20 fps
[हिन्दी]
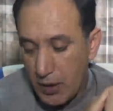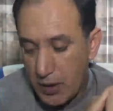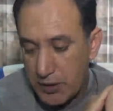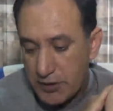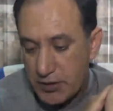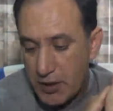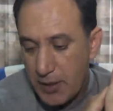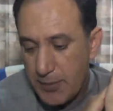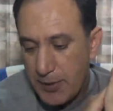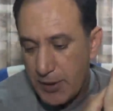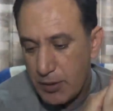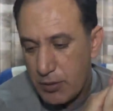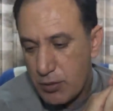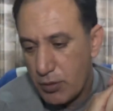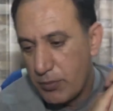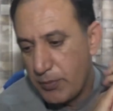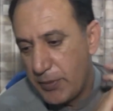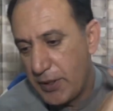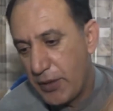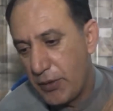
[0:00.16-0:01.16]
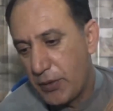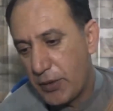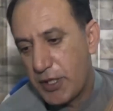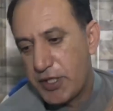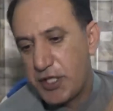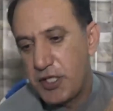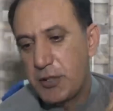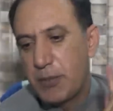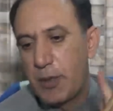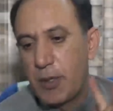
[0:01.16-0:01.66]
असलम मैं हूं
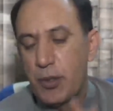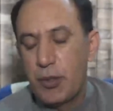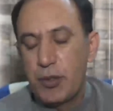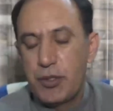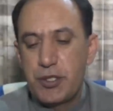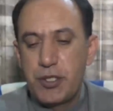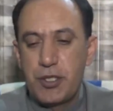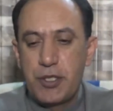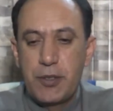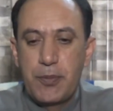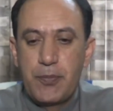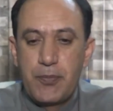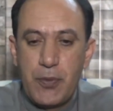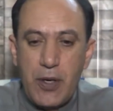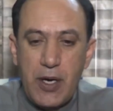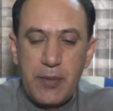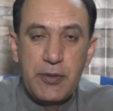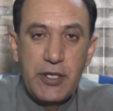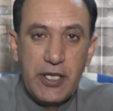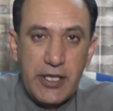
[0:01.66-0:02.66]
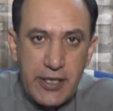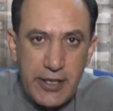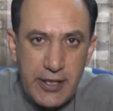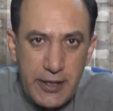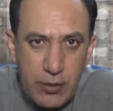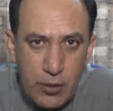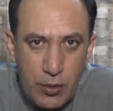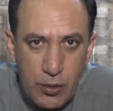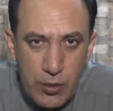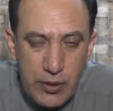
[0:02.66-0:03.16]
रशीद बलोच आप देख रहे
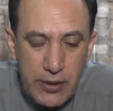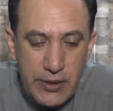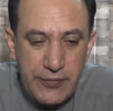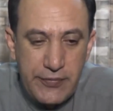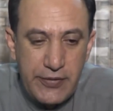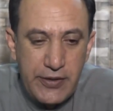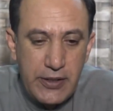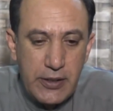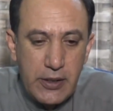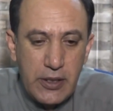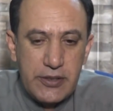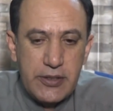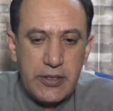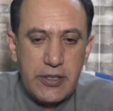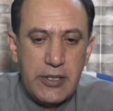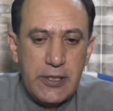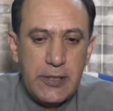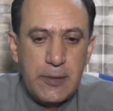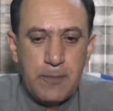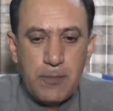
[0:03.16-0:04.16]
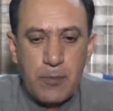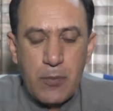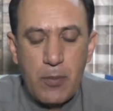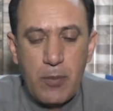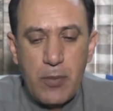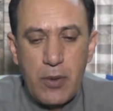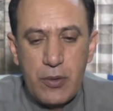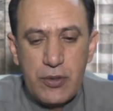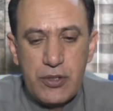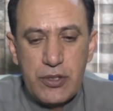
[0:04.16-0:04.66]
हैं दुरून टीवी नादरीन
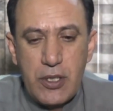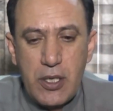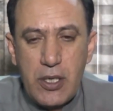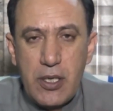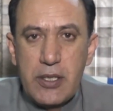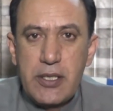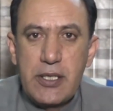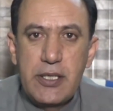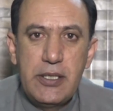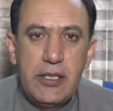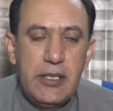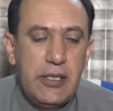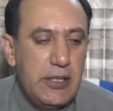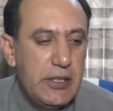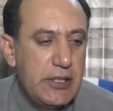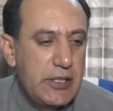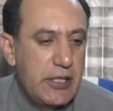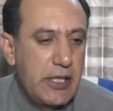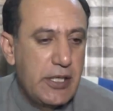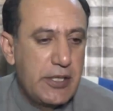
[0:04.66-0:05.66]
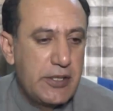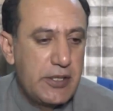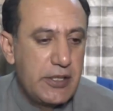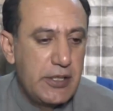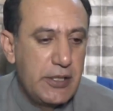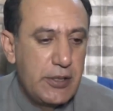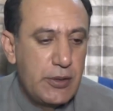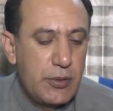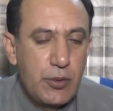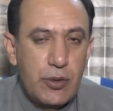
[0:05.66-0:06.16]
बलोचस्तान की
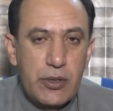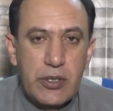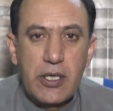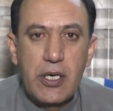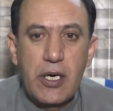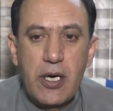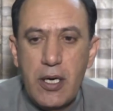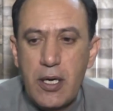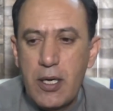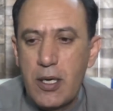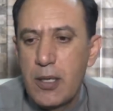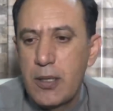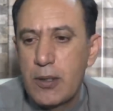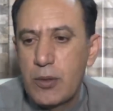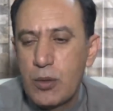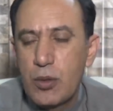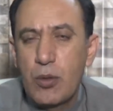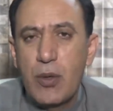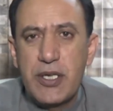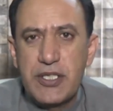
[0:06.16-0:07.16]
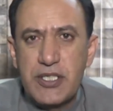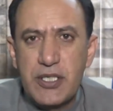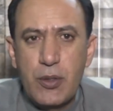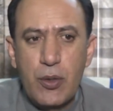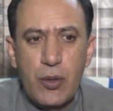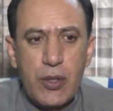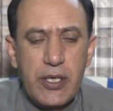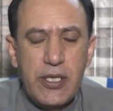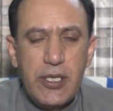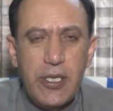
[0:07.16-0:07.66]
सियासी सूरत हाल तो वाज
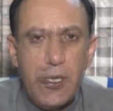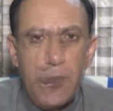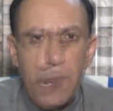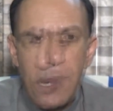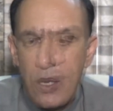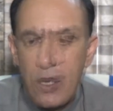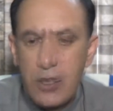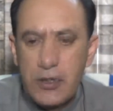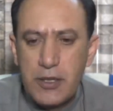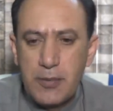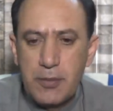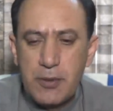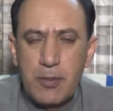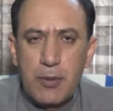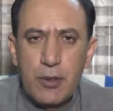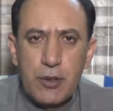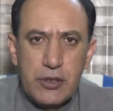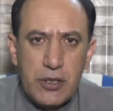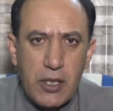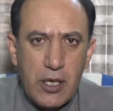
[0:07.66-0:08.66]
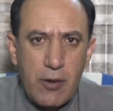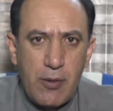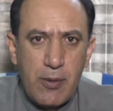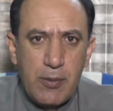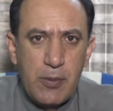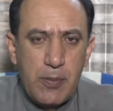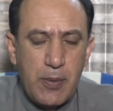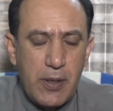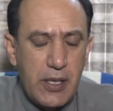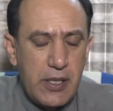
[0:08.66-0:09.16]
हो गई है जबकि बलोचस्तान
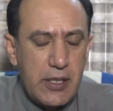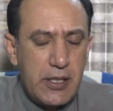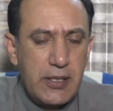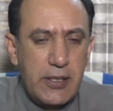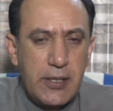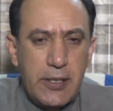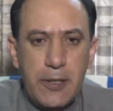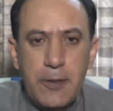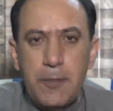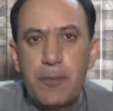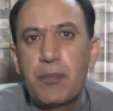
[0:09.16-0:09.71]
अवामी पार्टी ने